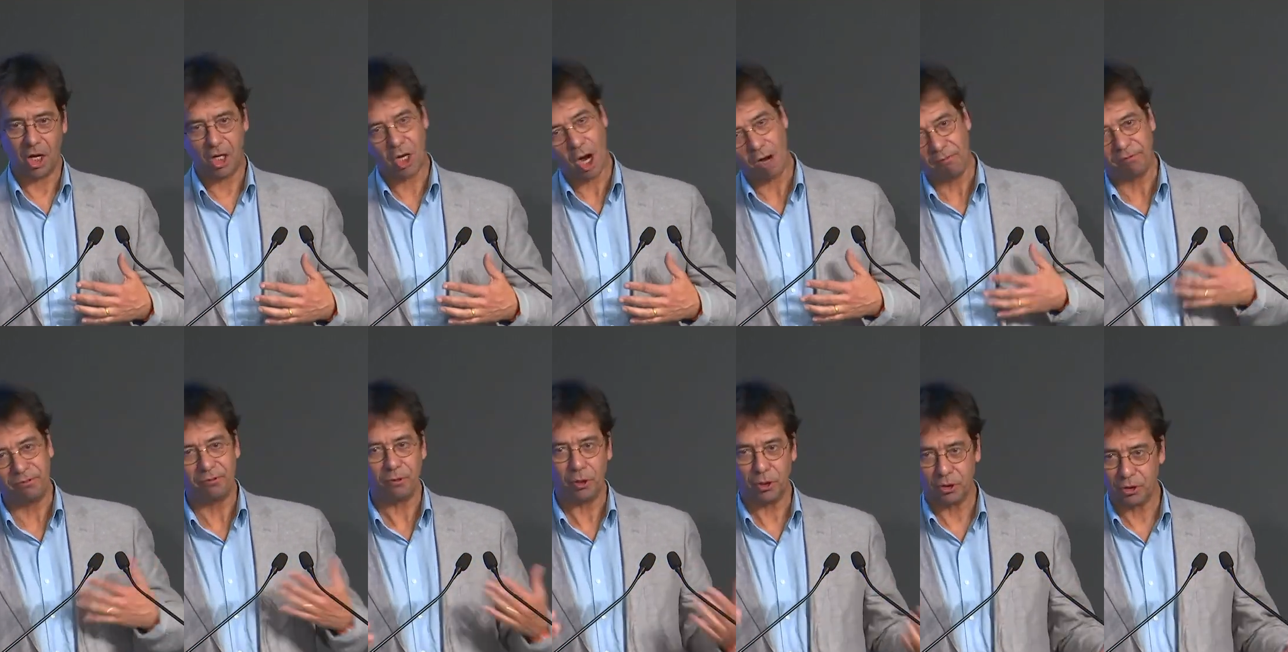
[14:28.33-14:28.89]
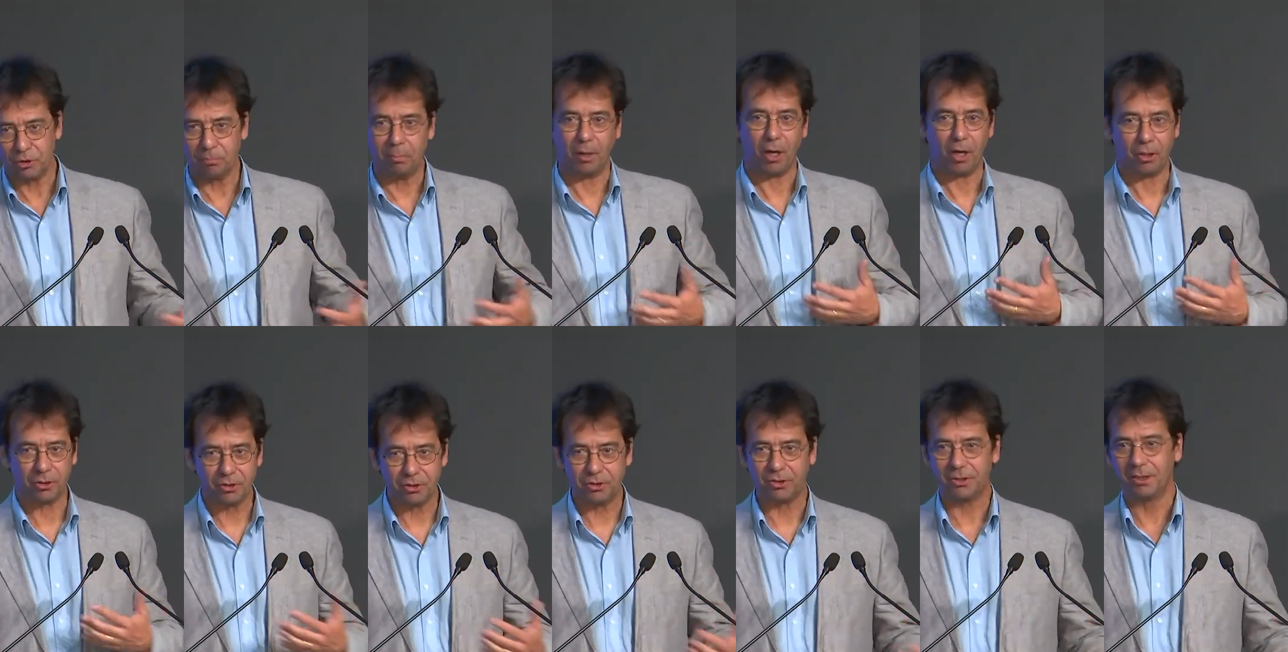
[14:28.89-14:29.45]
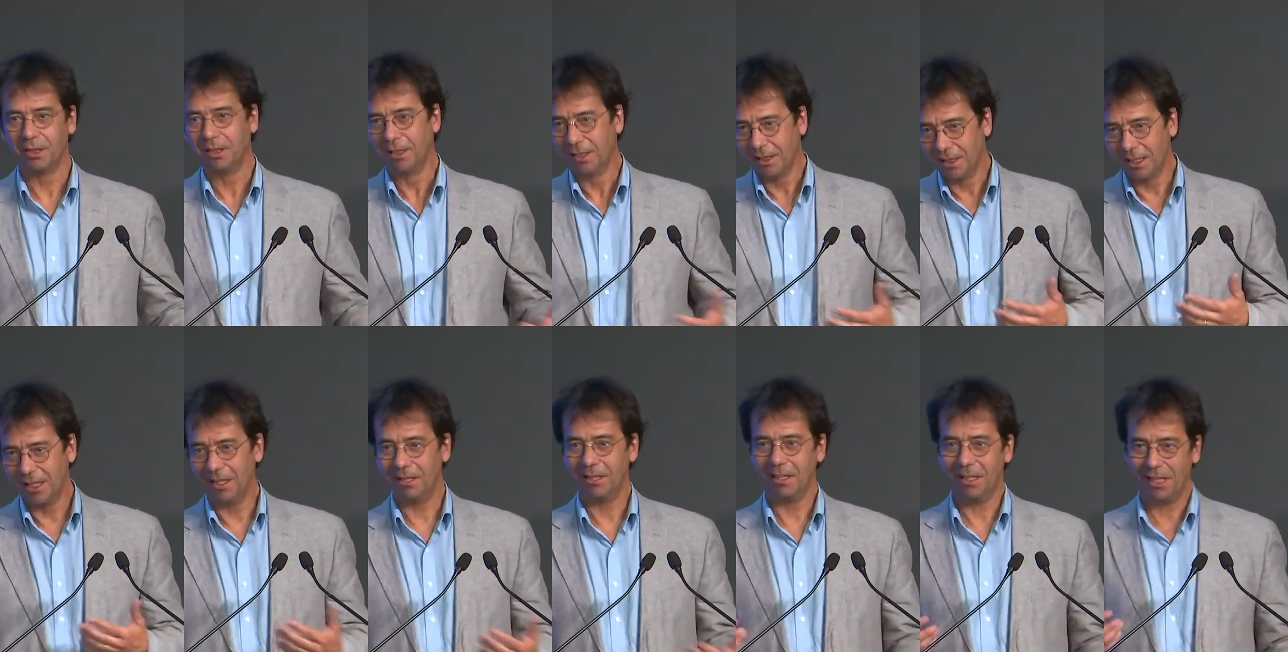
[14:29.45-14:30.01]
Partie peut une bus de
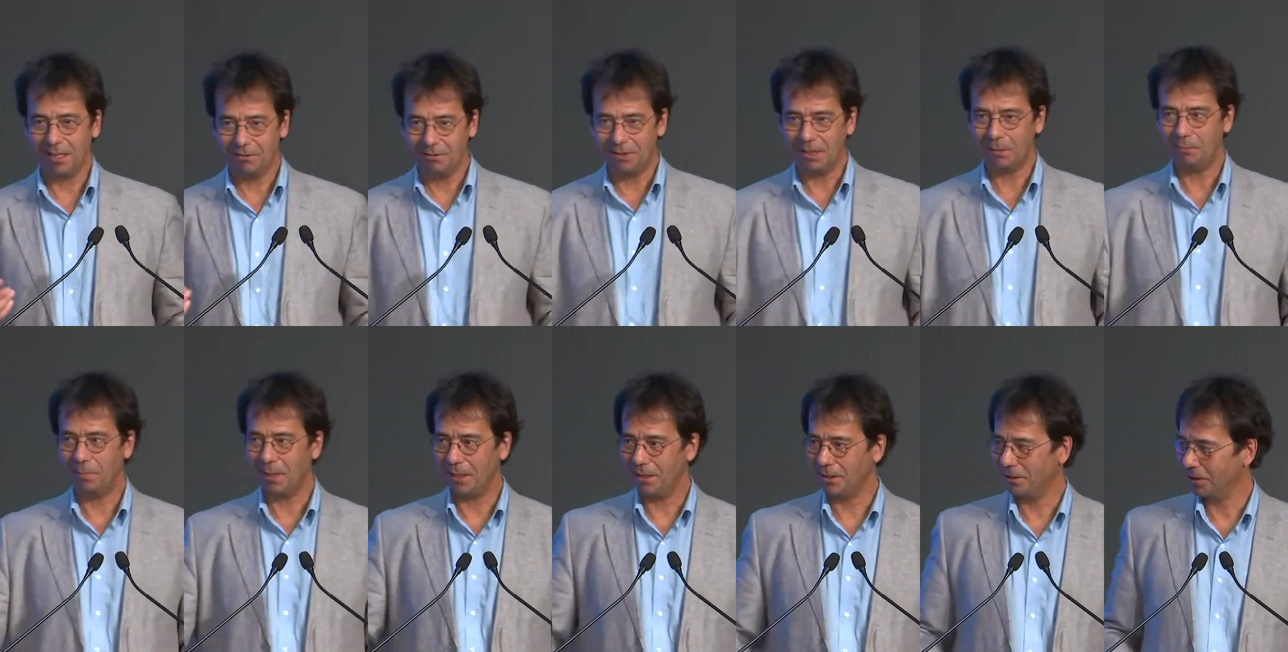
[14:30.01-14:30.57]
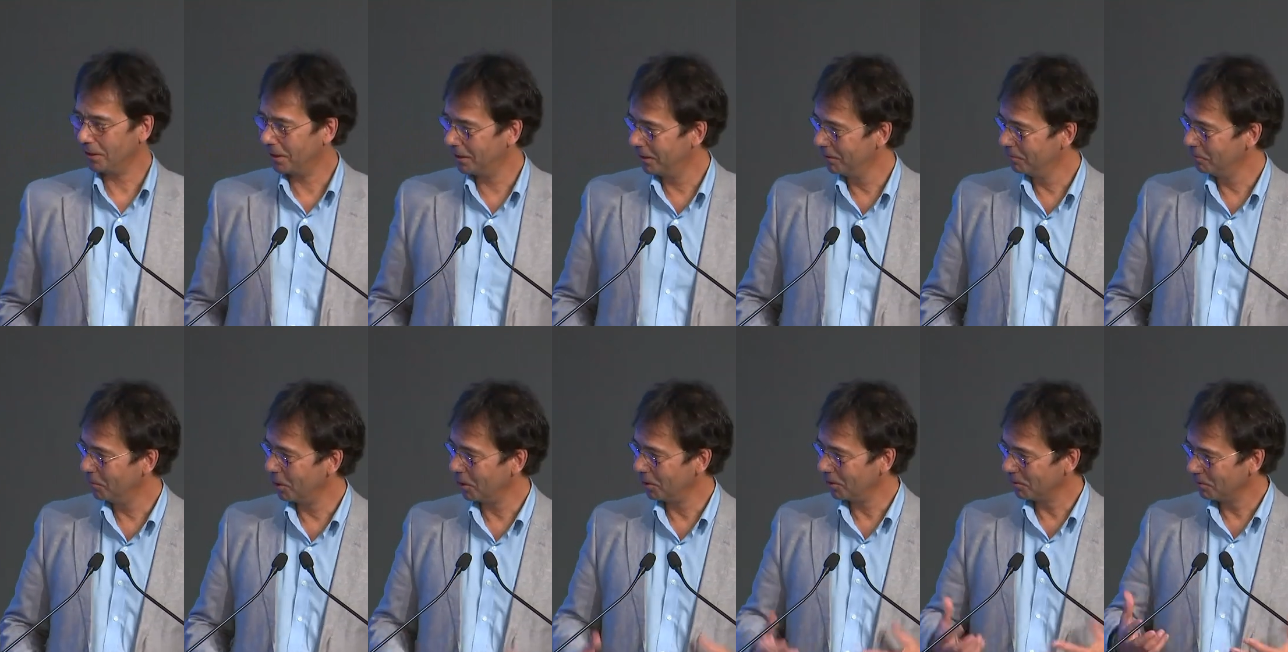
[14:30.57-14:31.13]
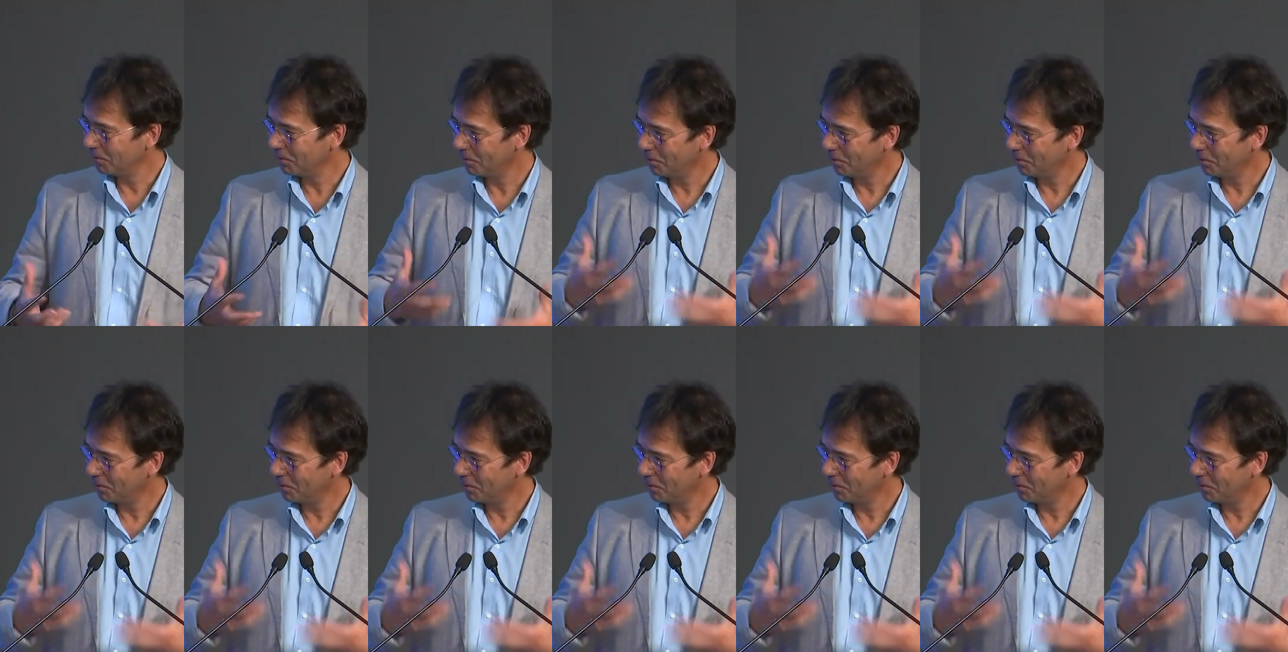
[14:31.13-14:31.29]
fête ou une bus conférence